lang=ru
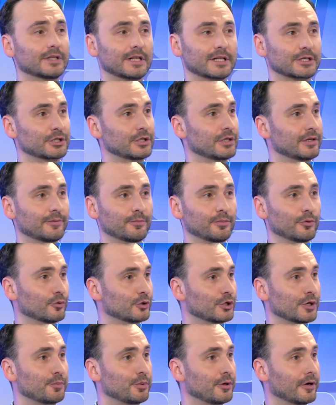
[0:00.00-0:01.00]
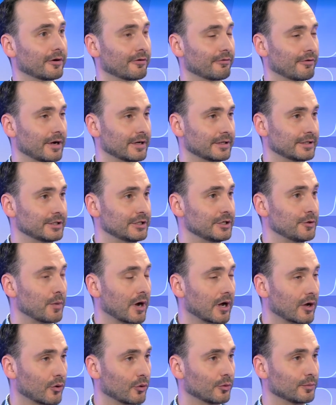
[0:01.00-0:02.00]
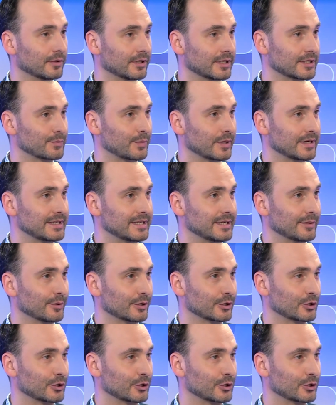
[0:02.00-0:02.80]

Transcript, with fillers: должны уже прервать. Дима, да, огромное я, спасибо,